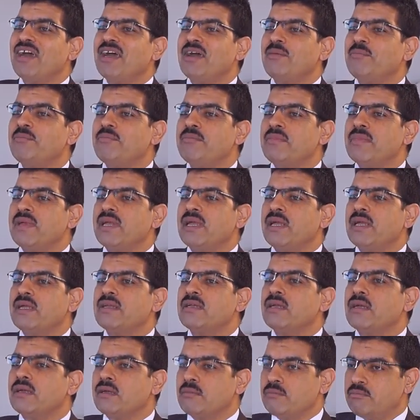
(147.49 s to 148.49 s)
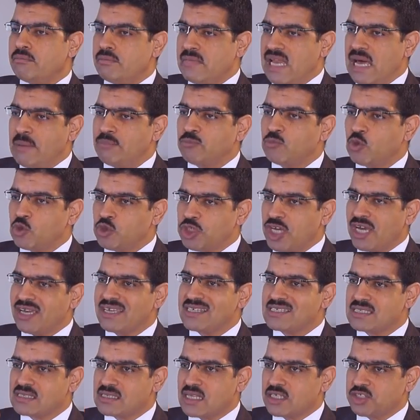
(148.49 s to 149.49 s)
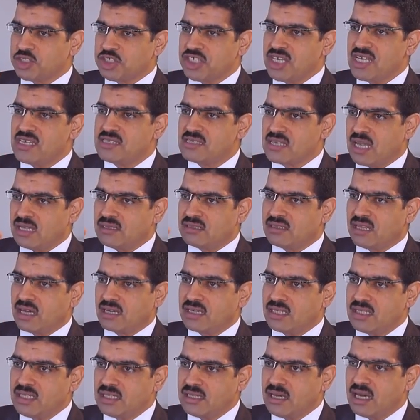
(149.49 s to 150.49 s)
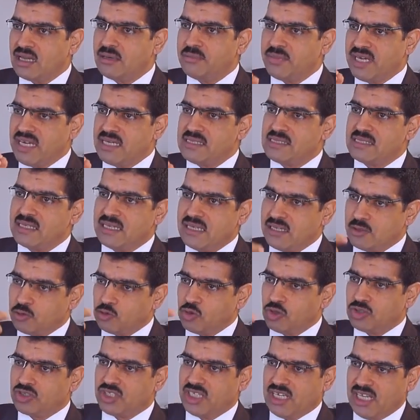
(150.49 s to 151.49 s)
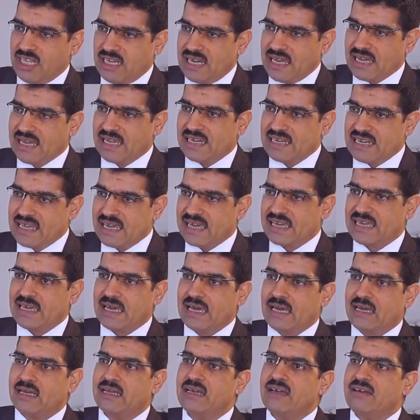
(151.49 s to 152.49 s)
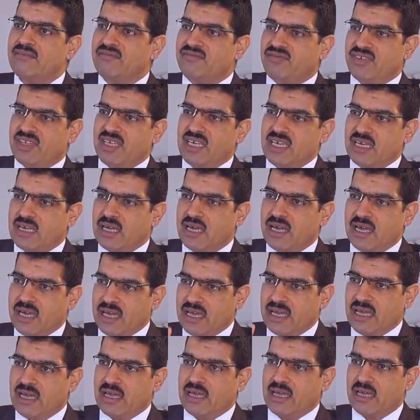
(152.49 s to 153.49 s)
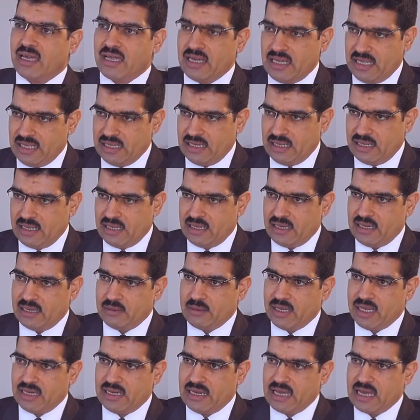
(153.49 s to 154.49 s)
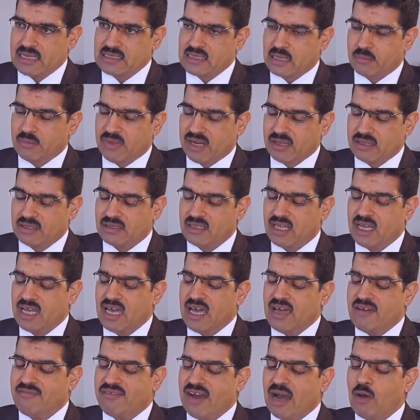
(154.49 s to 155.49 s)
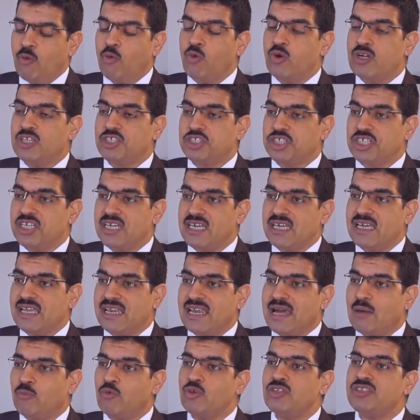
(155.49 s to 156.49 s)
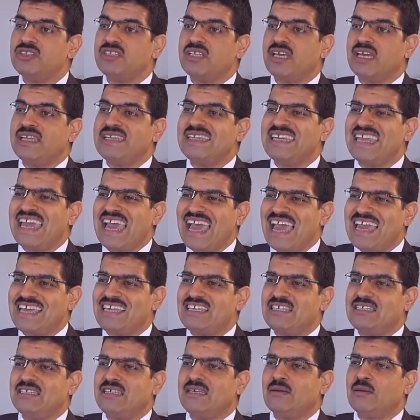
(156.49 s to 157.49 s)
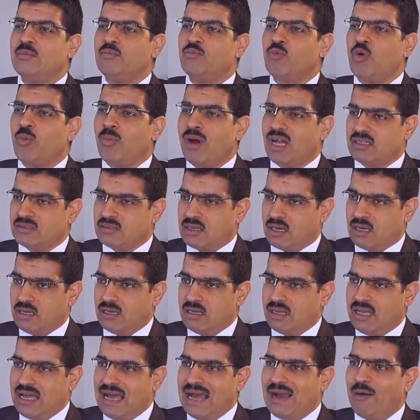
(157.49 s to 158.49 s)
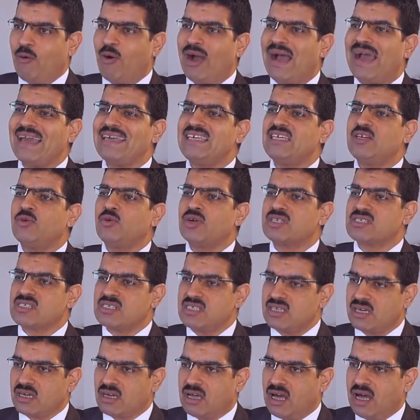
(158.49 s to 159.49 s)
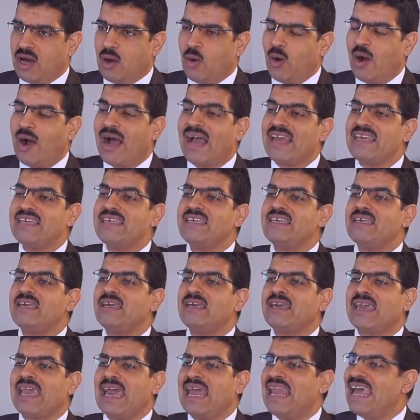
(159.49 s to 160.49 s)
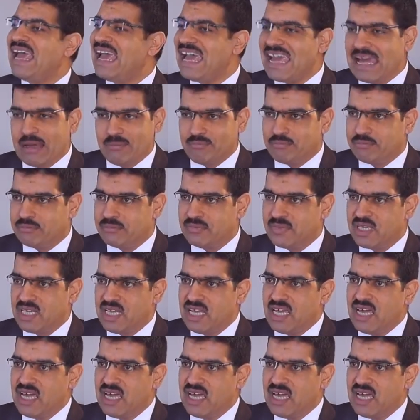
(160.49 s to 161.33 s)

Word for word: لم يشخص المرض لم تشخص تشخيصا دقيقا بحيث ان تعطي العلاج الناجع في آه لهذا المريض فاول شيء لابد ان اي مبادره او اي وثيقه او اي كلام